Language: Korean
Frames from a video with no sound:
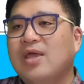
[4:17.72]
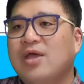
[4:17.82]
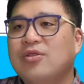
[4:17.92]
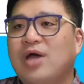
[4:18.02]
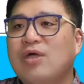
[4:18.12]

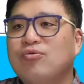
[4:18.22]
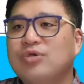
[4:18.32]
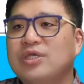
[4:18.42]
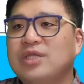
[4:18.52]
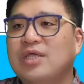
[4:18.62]
그래서
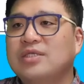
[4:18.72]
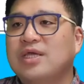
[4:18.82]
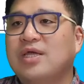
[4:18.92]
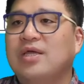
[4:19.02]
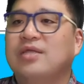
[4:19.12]
한국인의
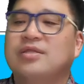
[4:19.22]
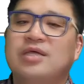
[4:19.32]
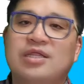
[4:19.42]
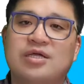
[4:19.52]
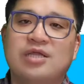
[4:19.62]
이제
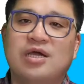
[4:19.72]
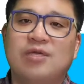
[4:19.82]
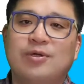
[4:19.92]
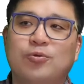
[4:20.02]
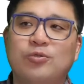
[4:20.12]
일상생활을
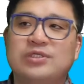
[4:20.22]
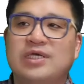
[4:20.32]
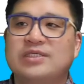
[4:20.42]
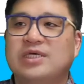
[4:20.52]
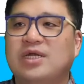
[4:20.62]
막
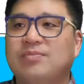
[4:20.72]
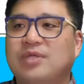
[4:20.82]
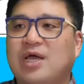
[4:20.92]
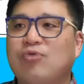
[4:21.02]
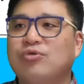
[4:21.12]
통제하기 시작을
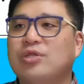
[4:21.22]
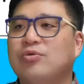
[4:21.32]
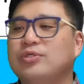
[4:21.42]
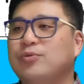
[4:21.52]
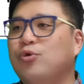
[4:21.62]
합니다. 한국인의
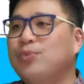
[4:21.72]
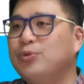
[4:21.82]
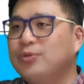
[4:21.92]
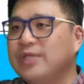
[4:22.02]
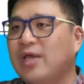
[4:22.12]
소비
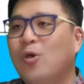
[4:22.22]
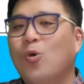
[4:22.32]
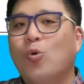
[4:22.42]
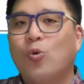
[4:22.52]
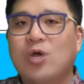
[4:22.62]
통제,
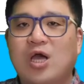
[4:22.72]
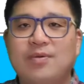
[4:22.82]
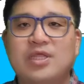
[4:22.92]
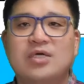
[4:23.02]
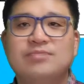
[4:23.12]

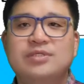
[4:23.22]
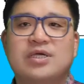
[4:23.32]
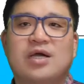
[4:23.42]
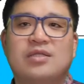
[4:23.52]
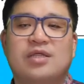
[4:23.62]
옷감이나
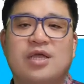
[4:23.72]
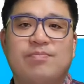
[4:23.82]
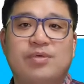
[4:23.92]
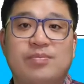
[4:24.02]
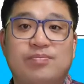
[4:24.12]
음식과 같은
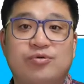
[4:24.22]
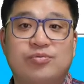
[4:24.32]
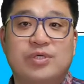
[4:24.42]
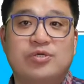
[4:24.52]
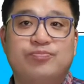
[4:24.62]

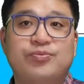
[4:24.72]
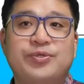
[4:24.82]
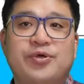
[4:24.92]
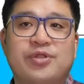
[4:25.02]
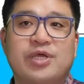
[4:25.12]
생필품이 그
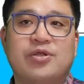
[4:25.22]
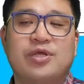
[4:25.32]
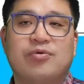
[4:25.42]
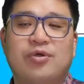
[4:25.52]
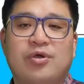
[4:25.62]
품귀 현상이
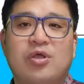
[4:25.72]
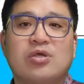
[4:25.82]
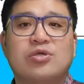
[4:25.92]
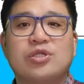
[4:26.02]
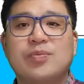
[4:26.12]
일어나고요.
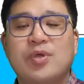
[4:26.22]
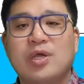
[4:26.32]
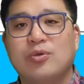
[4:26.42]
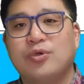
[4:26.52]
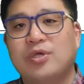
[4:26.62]
그러다
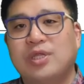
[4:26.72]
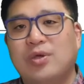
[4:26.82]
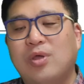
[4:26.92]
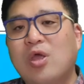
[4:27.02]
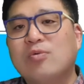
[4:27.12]
보니까 어떻게
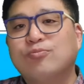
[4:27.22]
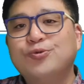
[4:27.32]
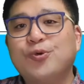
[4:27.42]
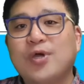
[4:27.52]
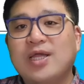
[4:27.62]
돼요?
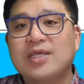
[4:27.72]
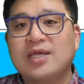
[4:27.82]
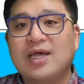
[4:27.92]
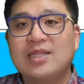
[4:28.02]
부족하니까